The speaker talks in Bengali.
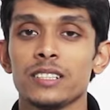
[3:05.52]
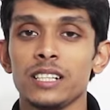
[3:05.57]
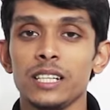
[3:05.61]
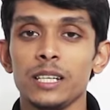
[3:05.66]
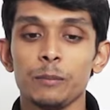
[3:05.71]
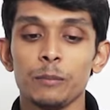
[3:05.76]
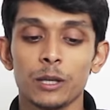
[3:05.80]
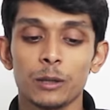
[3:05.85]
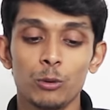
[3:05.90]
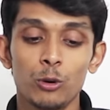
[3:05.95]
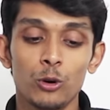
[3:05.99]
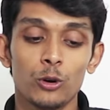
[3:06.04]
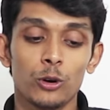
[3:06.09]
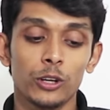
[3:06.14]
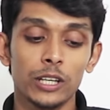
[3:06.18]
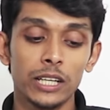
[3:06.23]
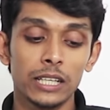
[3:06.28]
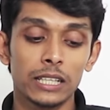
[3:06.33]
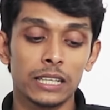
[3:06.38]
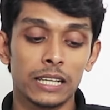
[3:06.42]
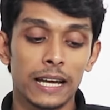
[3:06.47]
স্লিম এবং
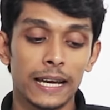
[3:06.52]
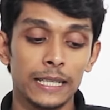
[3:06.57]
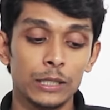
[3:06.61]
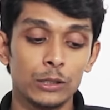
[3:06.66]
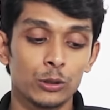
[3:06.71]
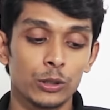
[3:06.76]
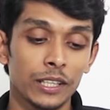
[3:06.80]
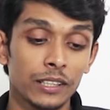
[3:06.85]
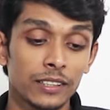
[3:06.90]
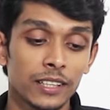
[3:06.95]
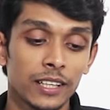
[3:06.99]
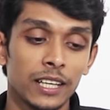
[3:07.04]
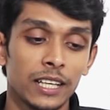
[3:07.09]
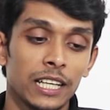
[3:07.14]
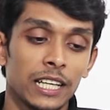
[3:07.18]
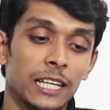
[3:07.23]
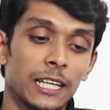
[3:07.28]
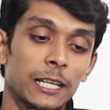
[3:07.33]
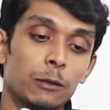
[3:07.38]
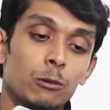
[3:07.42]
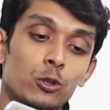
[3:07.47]
অনেক লাইট ওয়েট
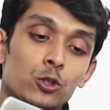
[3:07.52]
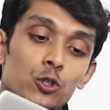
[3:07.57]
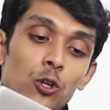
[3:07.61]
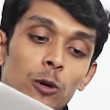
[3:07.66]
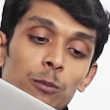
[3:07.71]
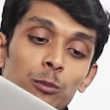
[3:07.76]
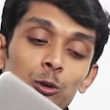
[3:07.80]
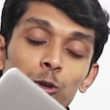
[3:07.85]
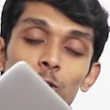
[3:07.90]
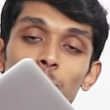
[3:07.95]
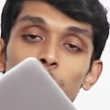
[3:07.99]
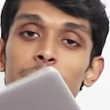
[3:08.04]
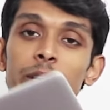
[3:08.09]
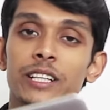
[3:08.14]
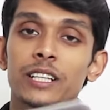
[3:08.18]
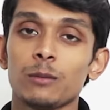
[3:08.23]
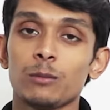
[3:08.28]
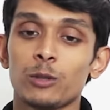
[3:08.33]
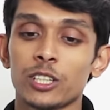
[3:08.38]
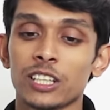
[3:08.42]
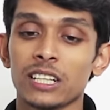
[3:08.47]
এবং সম্পূর্ণ
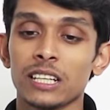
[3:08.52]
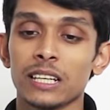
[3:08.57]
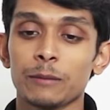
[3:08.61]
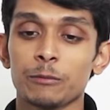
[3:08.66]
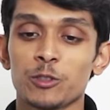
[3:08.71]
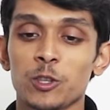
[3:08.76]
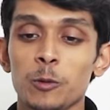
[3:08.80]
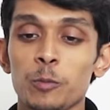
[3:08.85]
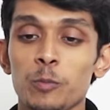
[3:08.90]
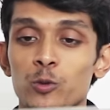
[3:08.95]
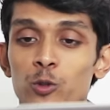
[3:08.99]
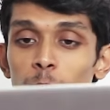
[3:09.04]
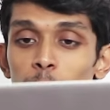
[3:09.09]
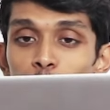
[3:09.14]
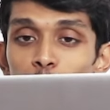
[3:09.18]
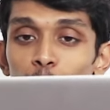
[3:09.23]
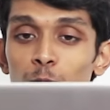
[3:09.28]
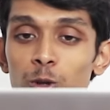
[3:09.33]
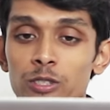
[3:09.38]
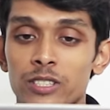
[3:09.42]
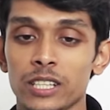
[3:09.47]
মেটাল বডির ল্যাপটপ
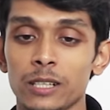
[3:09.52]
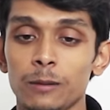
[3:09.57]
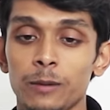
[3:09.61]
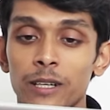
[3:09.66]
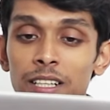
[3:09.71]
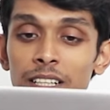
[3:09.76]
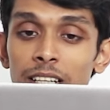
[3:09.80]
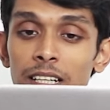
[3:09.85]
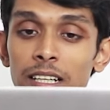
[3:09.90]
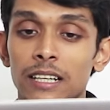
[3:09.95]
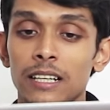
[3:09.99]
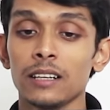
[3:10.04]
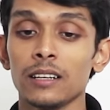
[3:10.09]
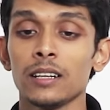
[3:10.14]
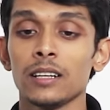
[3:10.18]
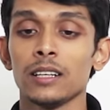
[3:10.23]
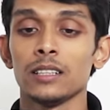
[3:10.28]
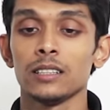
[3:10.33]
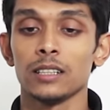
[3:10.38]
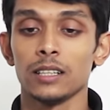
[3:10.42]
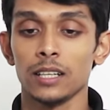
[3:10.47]
সম্পূর্ণ সিলভার কালার
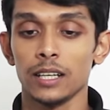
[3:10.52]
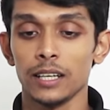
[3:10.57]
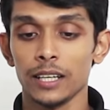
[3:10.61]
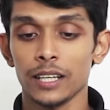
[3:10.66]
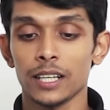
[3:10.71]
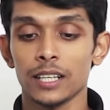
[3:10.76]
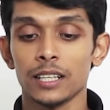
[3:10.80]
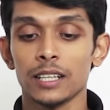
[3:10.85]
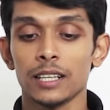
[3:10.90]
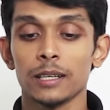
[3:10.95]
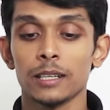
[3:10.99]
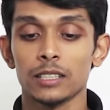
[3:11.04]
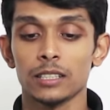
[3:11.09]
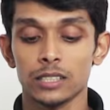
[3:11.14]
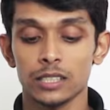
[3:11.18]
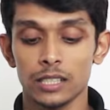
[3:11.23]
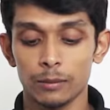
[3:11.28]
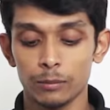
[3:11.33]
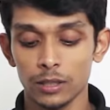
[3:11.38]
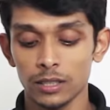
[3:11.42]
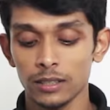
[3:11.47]
এখানে
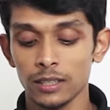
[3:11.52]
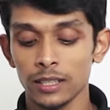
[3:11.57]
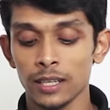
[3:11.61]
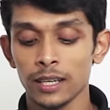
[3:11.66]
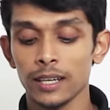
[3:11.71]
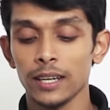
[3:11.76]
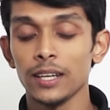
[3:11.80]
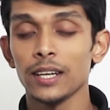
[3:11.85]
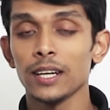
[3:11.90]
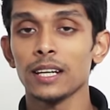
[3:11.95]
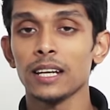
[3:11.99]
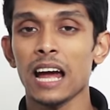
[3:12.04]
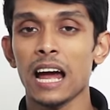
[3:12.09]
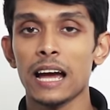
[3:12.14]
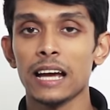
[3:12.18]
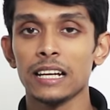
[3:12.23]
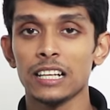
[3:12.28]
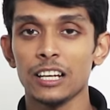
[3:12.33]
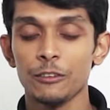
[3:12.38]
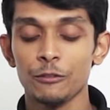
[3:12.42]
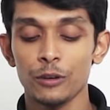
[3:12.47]
সামনের দিকে এইখানে
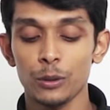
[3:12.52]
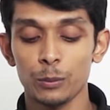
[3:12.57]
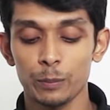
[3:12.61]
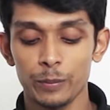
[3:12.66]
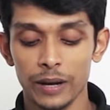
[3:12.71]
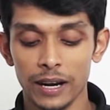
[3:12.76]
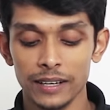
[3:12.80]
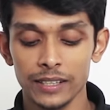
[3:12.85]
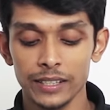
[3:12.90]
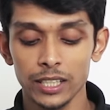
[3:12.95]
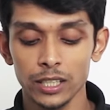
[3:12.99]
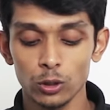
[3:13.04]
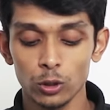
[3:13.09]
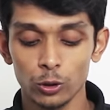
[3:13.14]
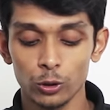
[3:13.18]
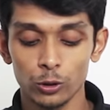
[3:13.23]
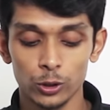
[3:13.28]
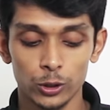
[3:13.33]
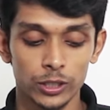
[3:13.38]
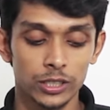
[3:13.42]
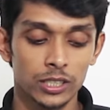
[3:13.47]
আই লাইফের ব্র্যান্ডিং
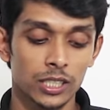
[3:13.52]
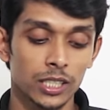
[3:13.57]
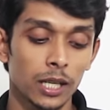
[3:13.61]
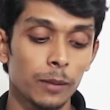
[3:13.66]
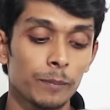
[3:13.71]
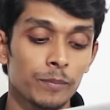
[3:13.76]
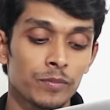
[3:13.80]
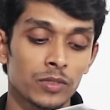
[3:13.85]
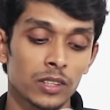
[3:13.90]
লোগো রয়েছে